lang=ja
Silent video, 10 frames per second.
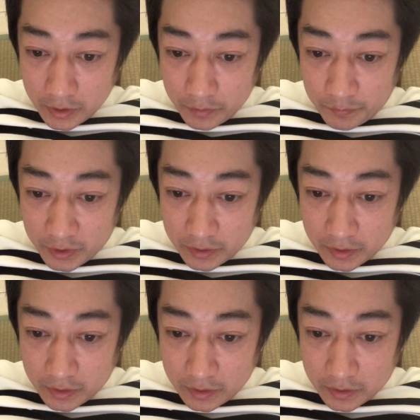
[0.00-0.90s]
一般
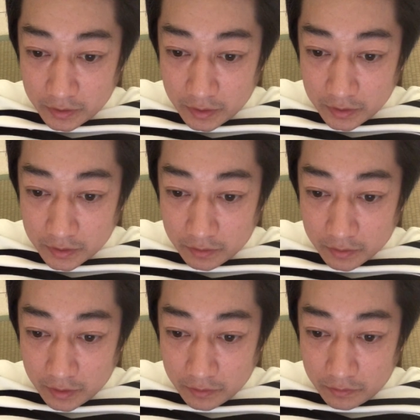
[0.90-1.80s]
的に喫煙者の
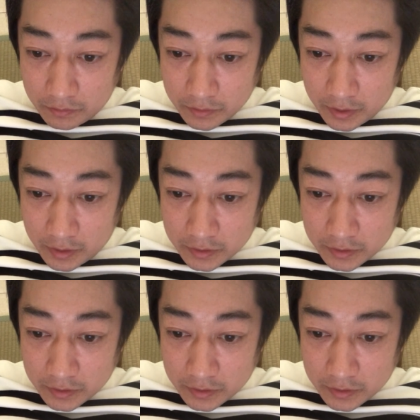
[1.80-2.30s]
健康を低下